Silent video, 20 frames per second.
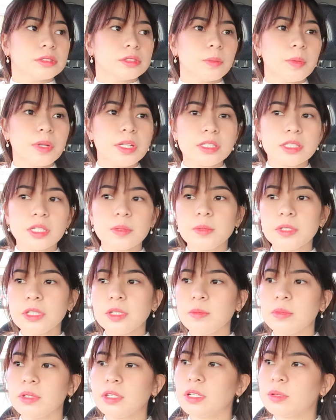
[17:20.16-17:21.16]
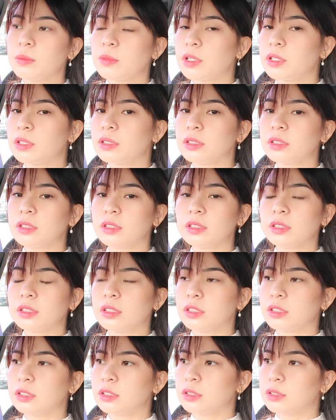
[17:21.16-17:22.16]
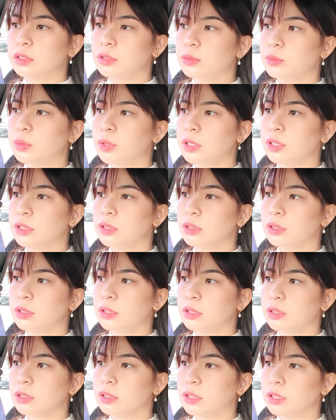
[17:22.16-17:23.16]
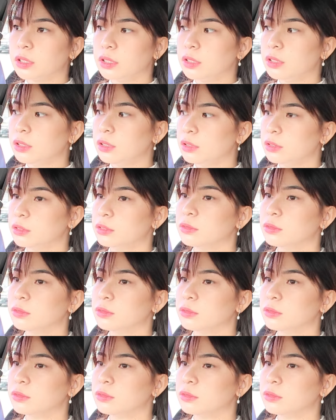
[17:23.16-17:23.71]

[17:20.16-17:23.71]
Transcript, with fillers: Umalis kami ni Mia mga 1.30.